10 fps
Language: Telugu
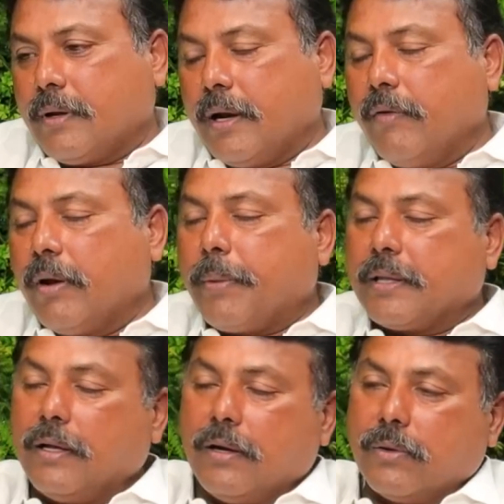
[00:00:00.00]
రెండు వేల
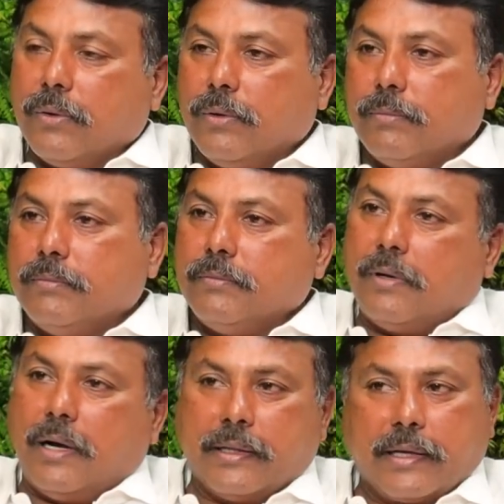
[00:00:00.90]
పద్నాలుగులో
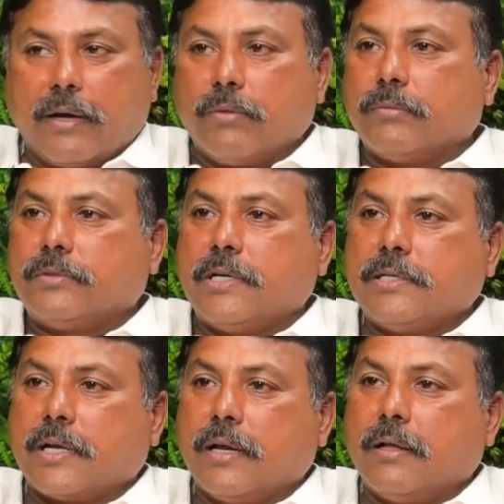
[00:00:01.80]
అధికారం
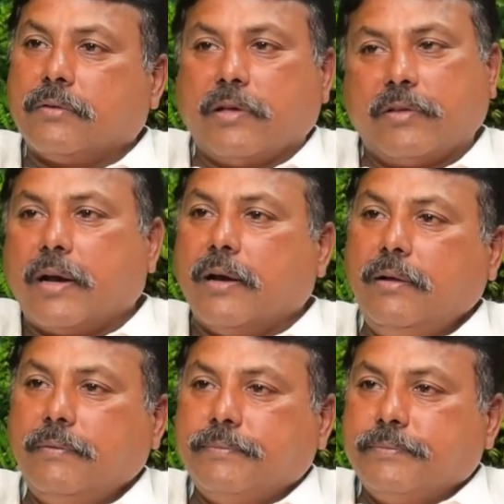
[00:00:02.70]
చేజిక్కిన చేజారిన
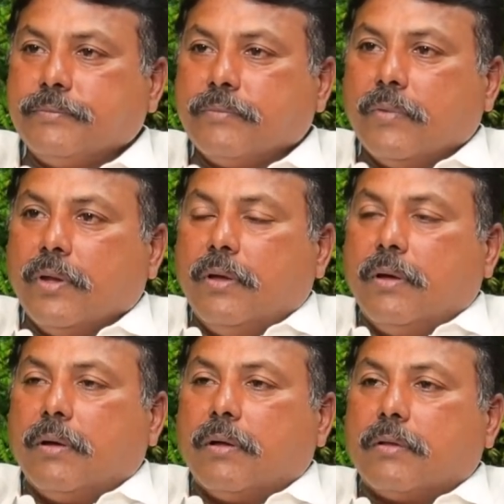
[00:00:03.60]

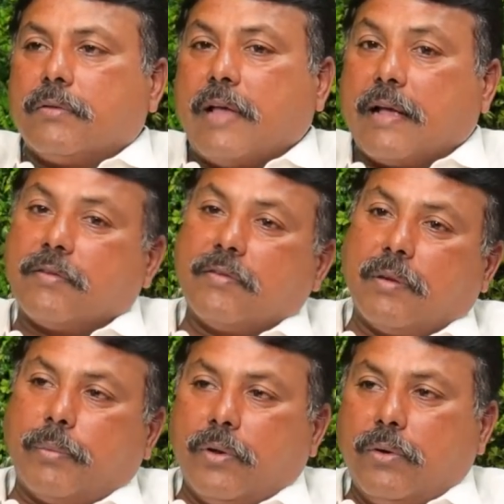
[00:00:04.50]

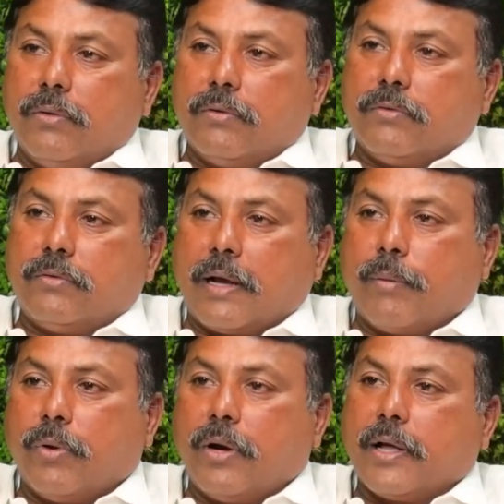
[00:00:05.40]
శాసనసభలో
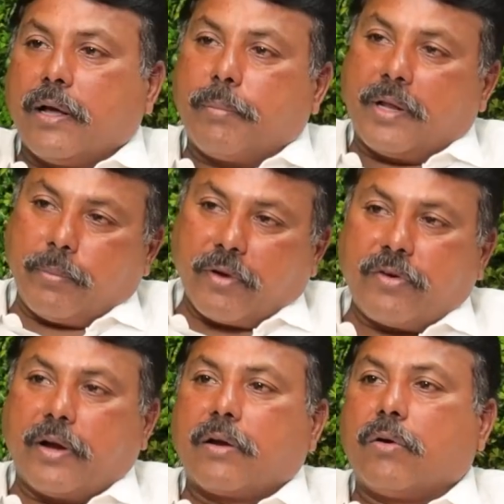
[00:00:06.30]
జగన్మోహన్ రెడ్డి గారు ప్రతిపక్ష
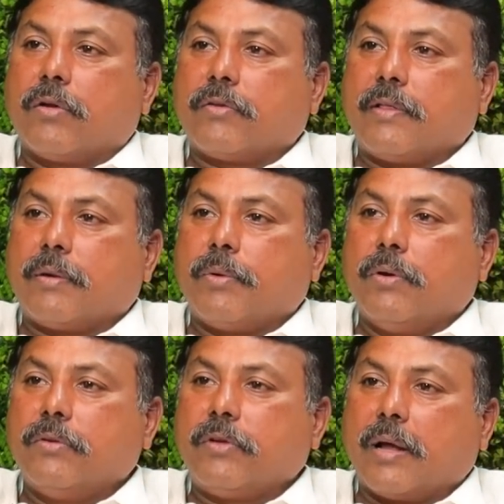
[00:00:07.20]
నాయకుడిగా ఉన్న
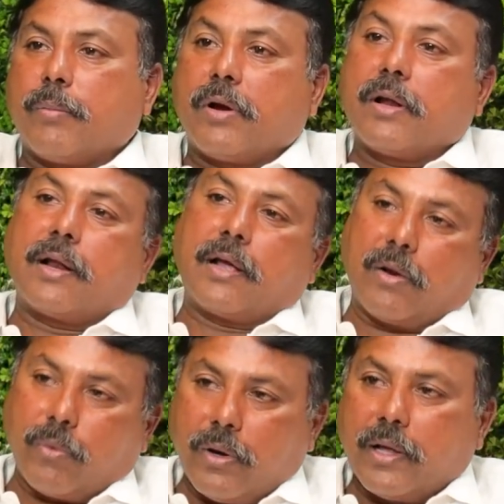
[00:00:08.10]
సందర్భంలో జగన్మోహన్ రెడ్డి గారికి
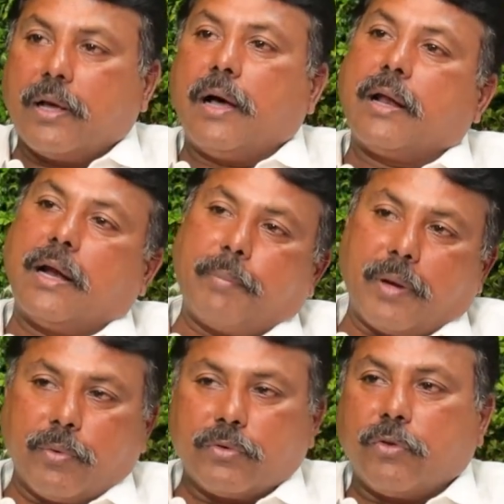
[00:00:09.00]
అనుకూలంగా ఆనాటి
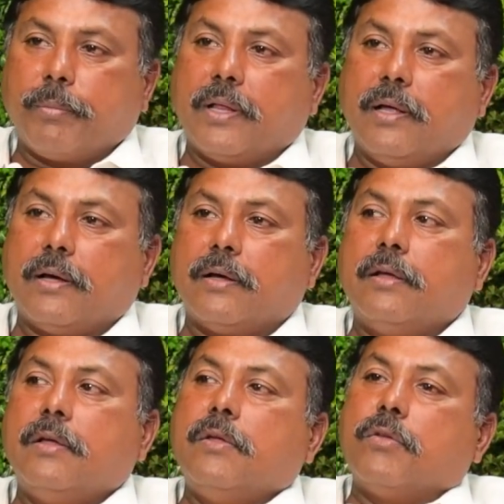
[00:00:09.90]
ప్రభుత్వం మీద
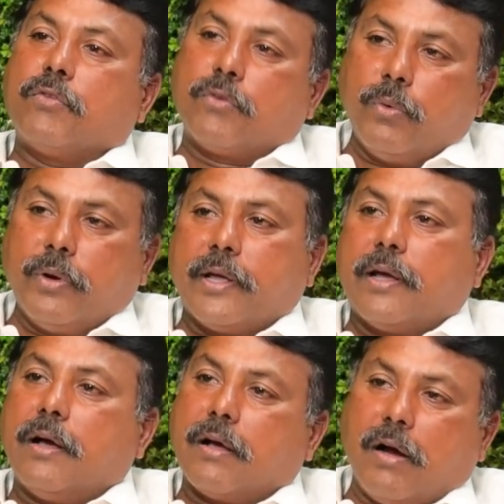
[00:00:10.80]

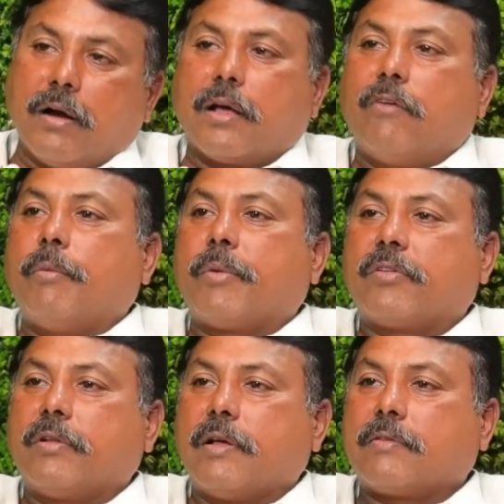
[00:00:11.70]
సూటిగా ఘాటుగా
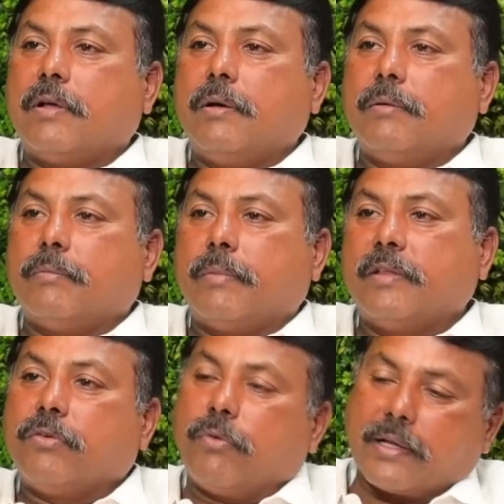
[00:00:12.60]
విమర్శలు చేస్తా
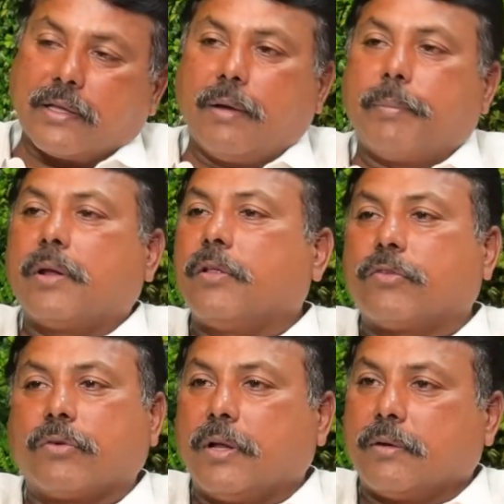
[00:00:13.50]
మంచి వక్తగా పేరు
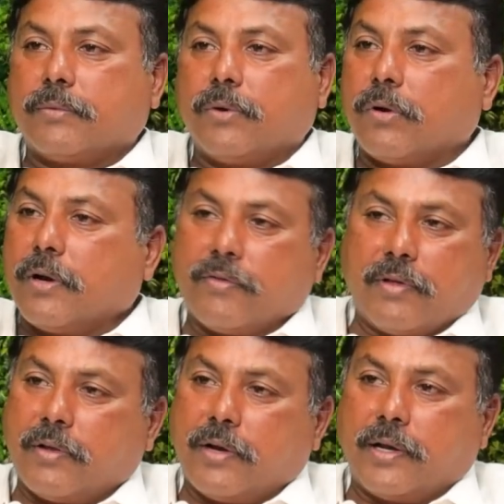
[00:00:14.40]
తెచ్చుకున్నారు కోటరెడ్డి
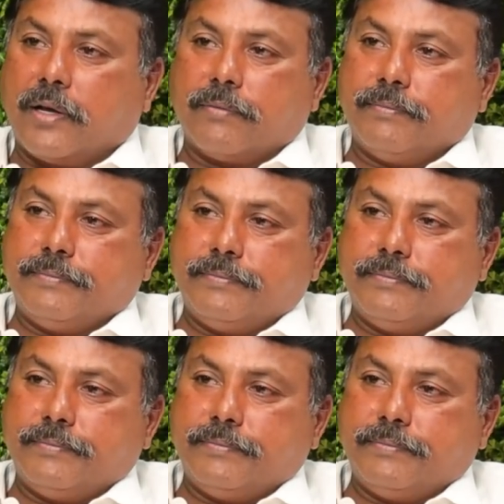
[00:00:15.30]
సేదరెడ్డి గారు